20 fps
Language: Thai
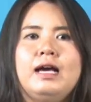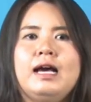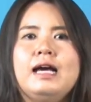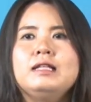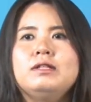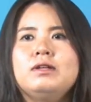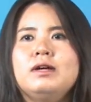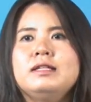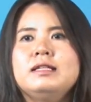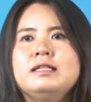
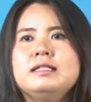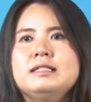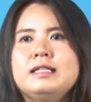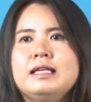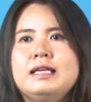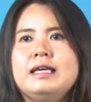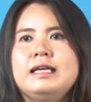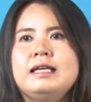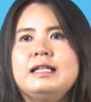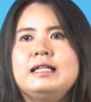ขั้นตอน
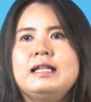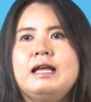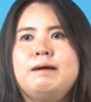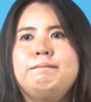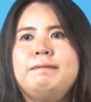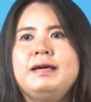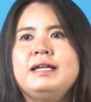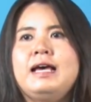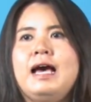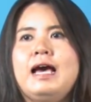ที่ 4
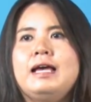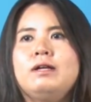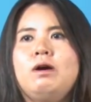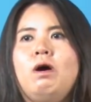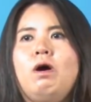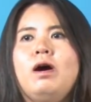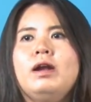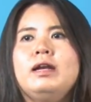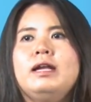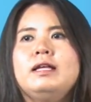นำไปถ่าย
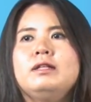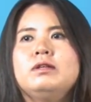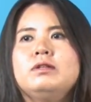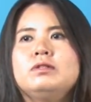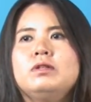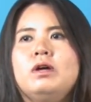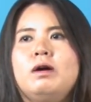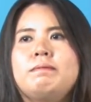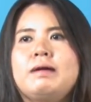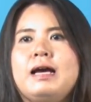ทอดและท
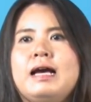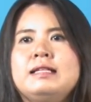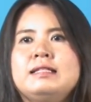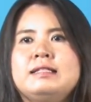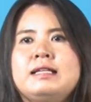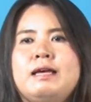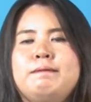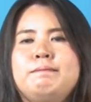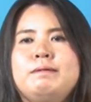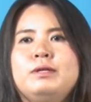ดสอบการ
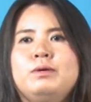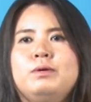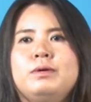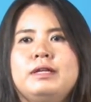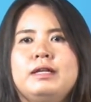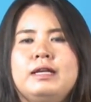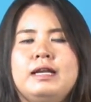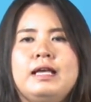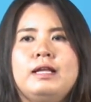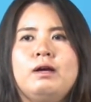ใช้ประโย
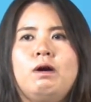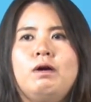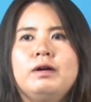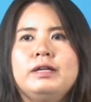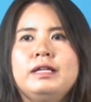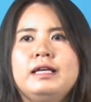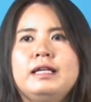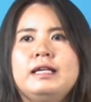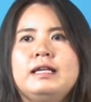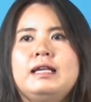ชน์ในท้อง
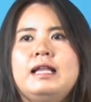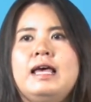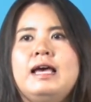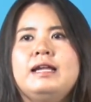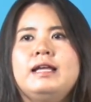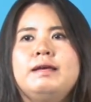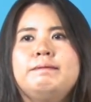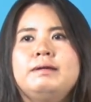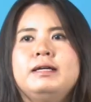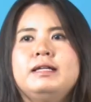ถิ่นและ
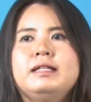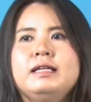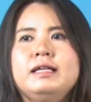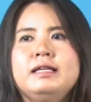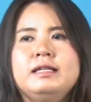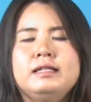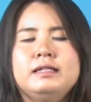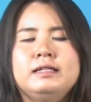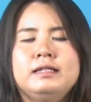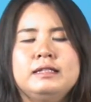ในพื้น
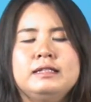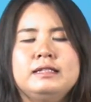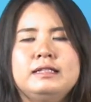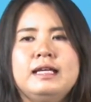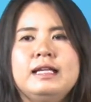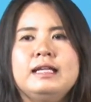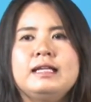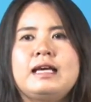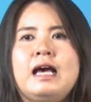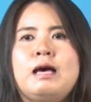ที่อื่น
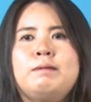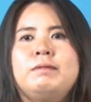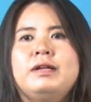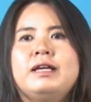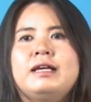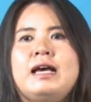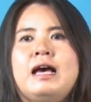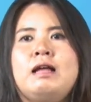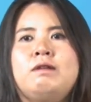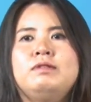เช่น การบ
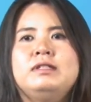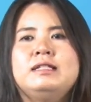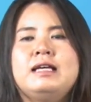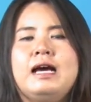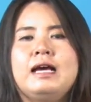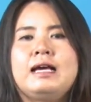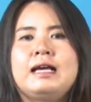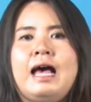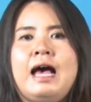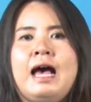ริการวิ
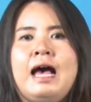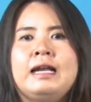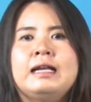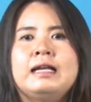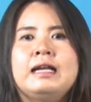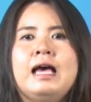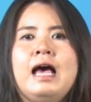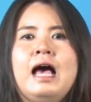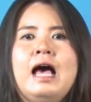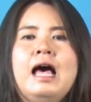ชาการ
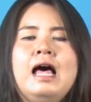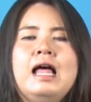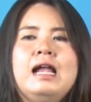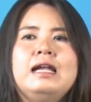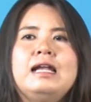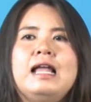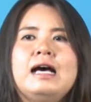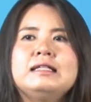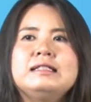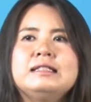
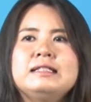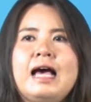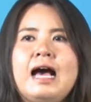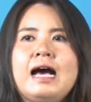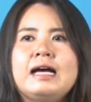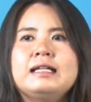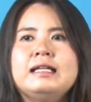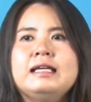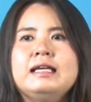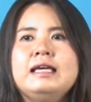หลัง
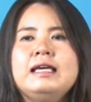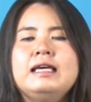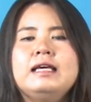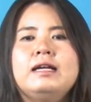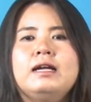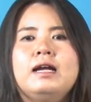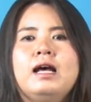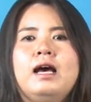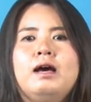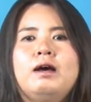จากที่
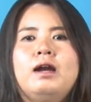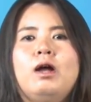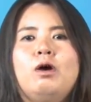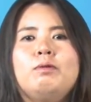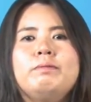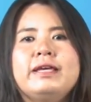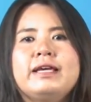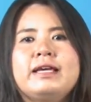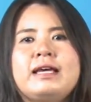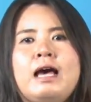เรา
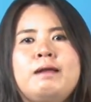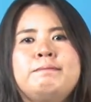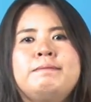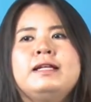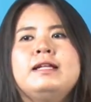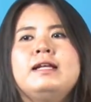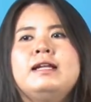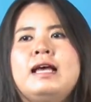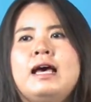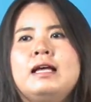มีการ
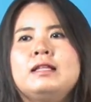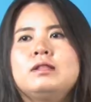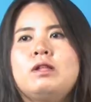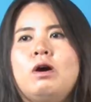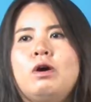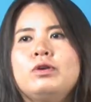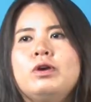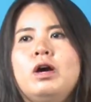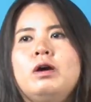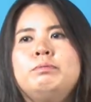พัฒนา
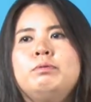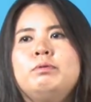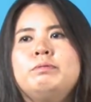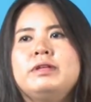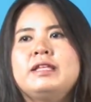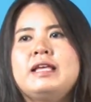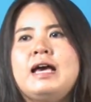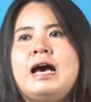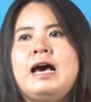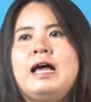ต่อยอดภู
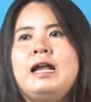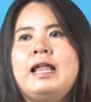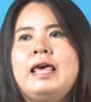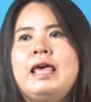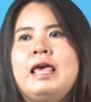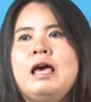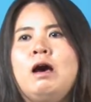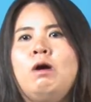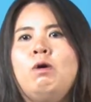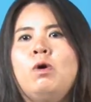มิปัญญา
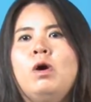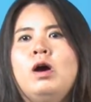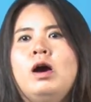แล้ว